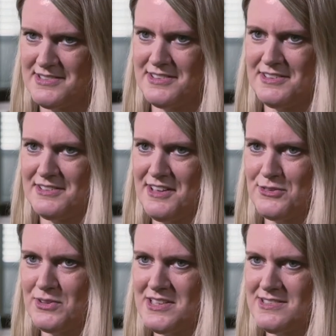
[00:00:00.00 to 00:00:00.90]
sind,
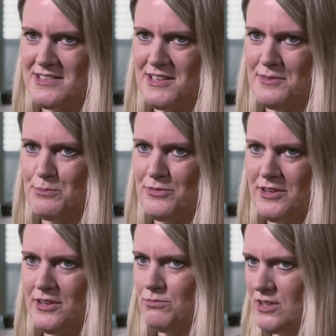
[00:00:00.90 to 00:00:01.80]
also dass ähm,
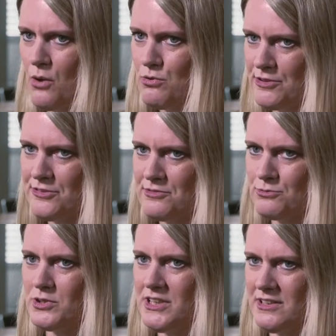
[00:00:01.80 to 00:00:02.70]
sie genau wissen,
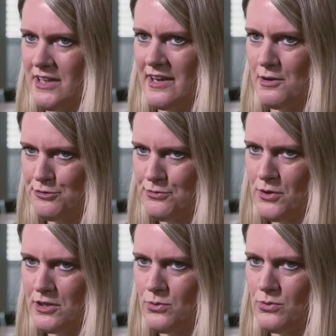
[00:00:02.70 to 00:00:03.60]
wo liegen die
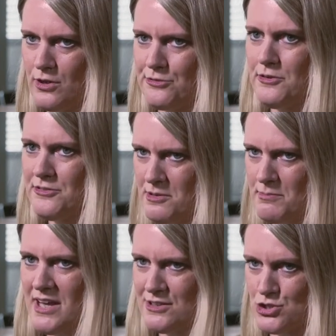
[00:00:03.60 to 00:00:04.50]
Herausforderungen, auch
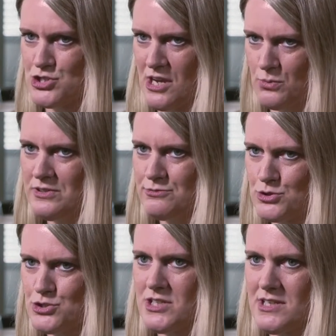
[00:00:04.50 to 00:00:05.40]
systematisch schauen,
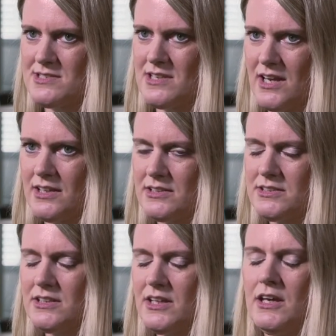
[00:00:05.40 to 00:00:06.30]
wo stehen sie
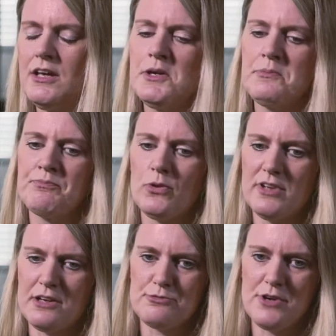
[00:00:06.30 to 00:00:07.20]
eigentlich und
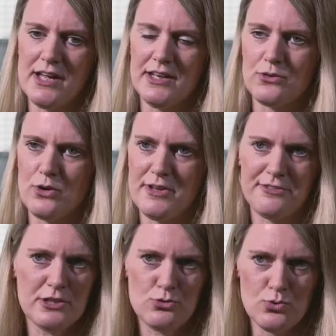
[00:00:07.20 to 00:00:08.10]
dann vor allen Dingen
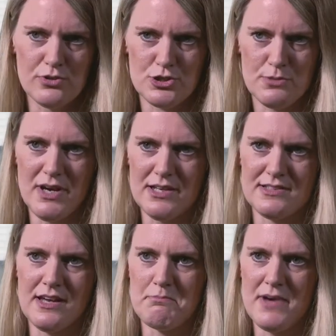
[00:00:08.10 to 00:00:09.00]
kompensatorische
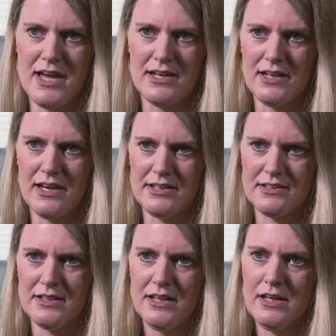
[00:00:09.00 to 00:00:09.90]
Maßnahmen
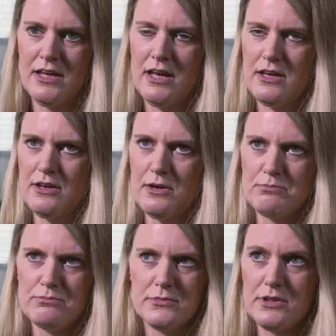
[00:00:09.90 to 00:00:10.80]
einleiten.
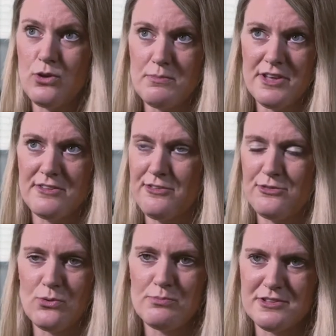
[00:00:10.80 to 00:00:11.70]
Ähm, die
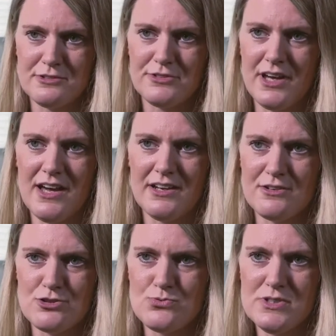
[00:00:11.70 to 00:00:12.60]
Kompensation betrifft gerade
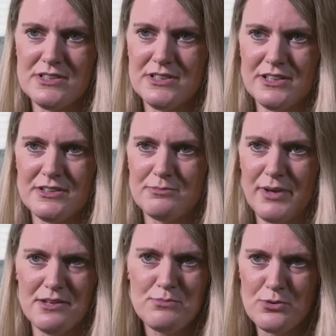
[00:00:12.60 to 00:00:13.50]
an Schulen in
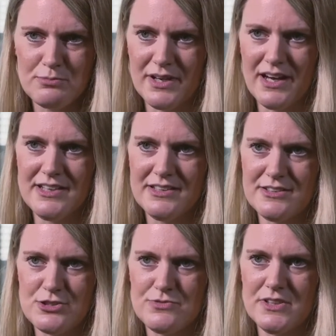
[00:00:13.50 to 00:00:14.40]
Brennpunktbereichen,
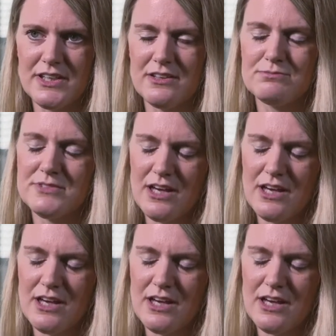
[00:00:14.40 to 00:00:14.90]
in schwierigen, in